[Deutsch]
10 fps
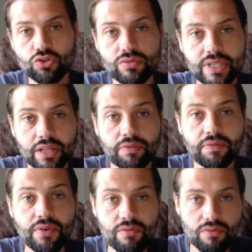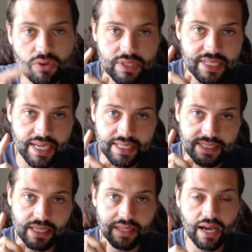schon seit
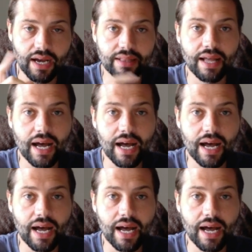65 Jahren